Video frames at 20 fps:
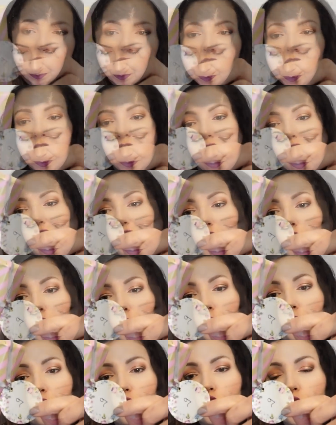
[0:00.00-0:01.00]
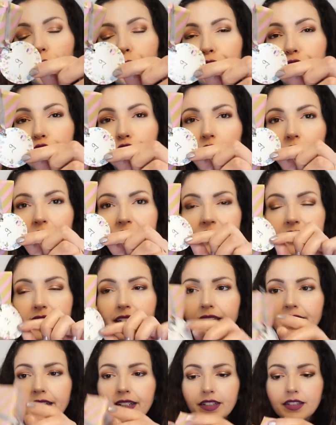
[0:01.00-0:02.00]
9, beaucoup plus
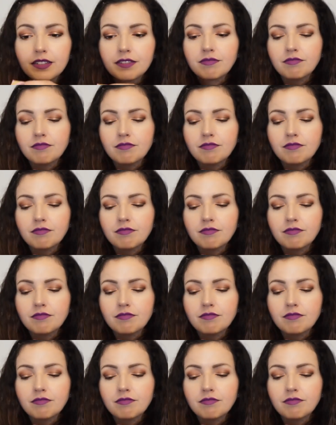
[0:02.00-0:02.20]
ordinaire.